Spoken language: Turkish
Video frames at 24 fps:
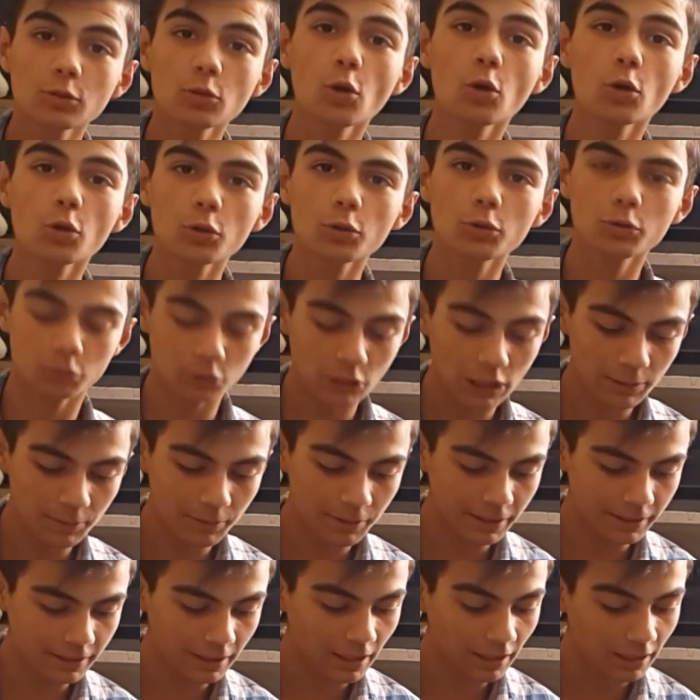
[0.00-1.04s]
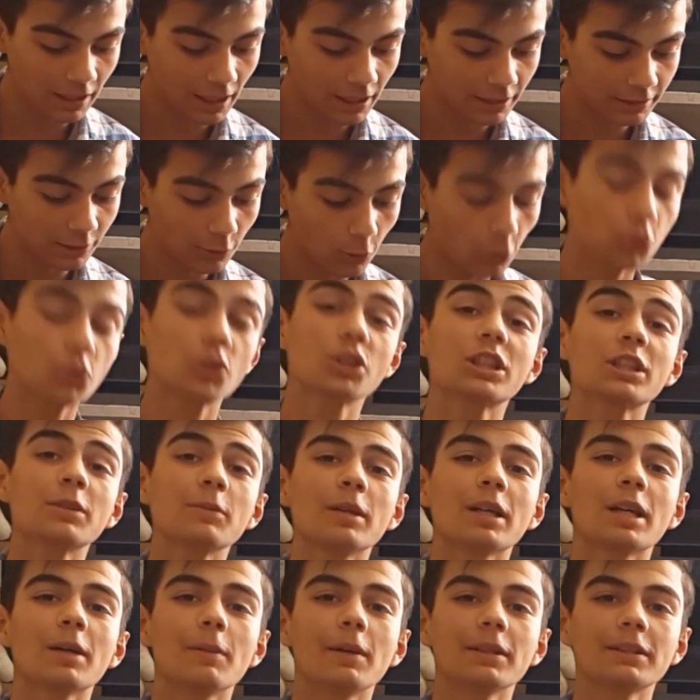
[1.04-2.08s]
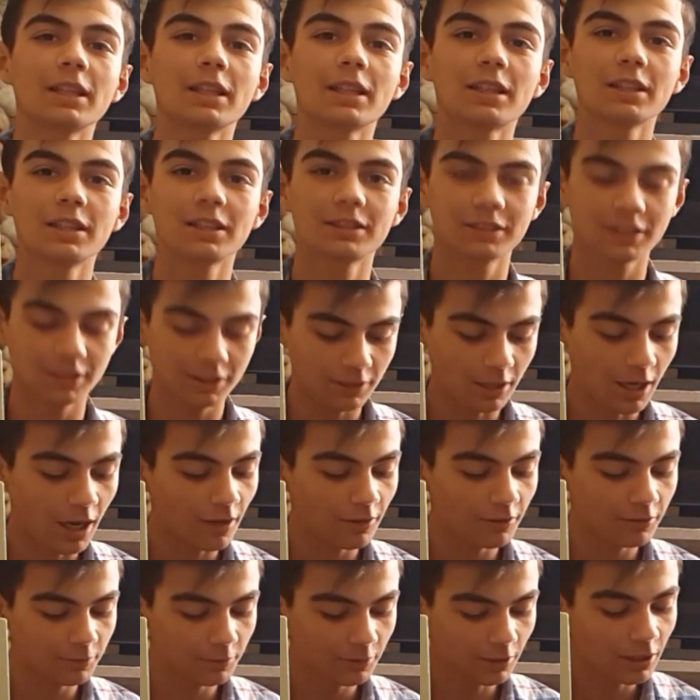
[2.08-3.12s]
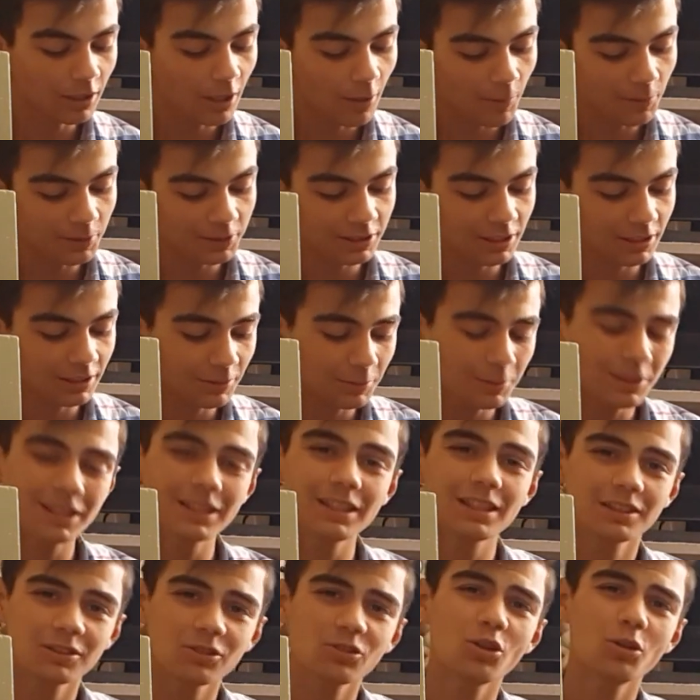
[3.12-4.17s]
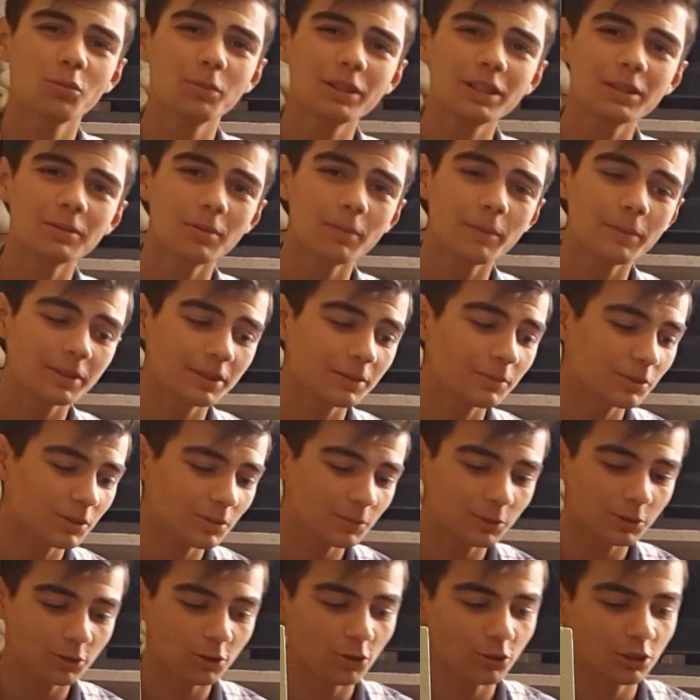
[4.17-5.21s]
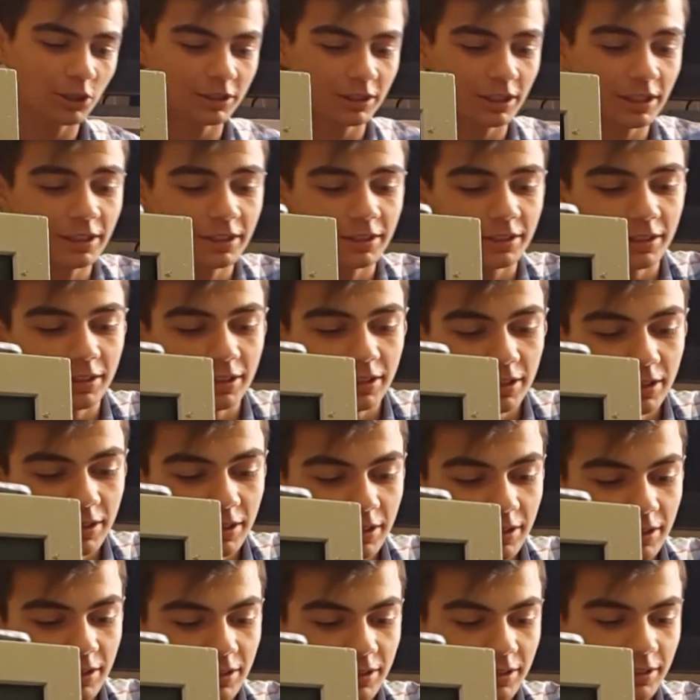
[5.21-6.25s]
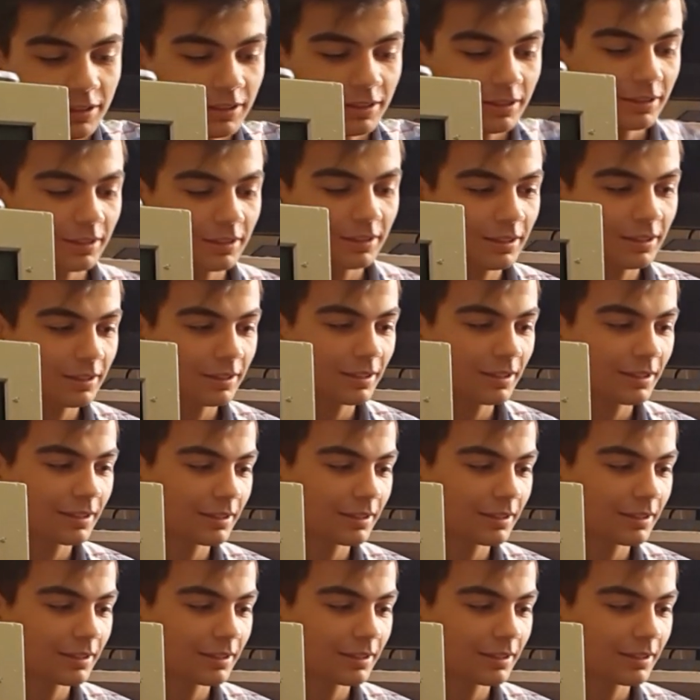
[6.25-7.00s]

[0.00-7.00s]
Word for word: Çok güzel bir ekran kartı. 32 MB arkadaşlar. Ha, kapasitesi biraz az olabilir ama bizim işimizi görecektir. Bu internet